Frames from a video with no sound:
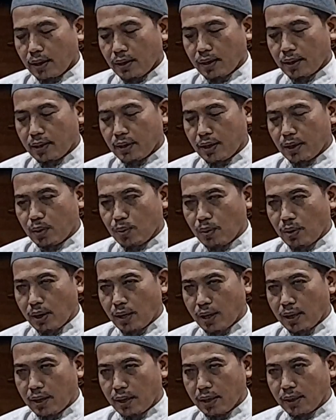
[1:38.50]
ada
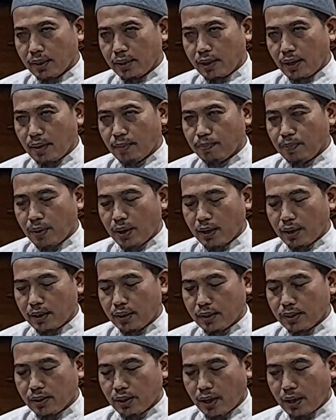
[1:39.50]
dua anak yang paling
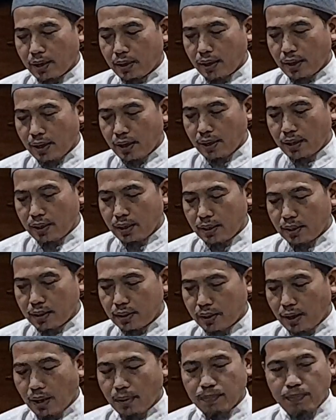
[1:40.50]
disayang
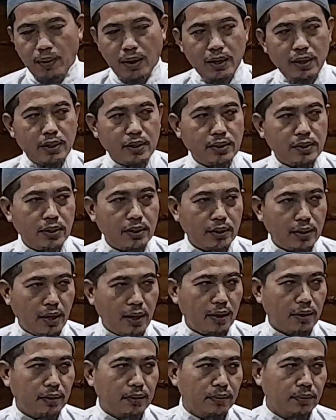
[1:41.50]
dan paling
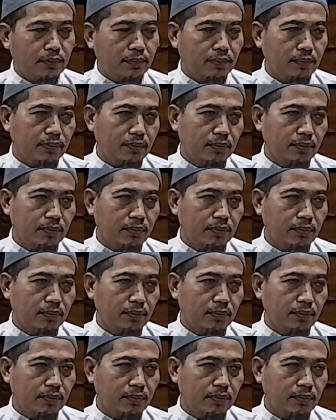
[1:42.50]
dicinta.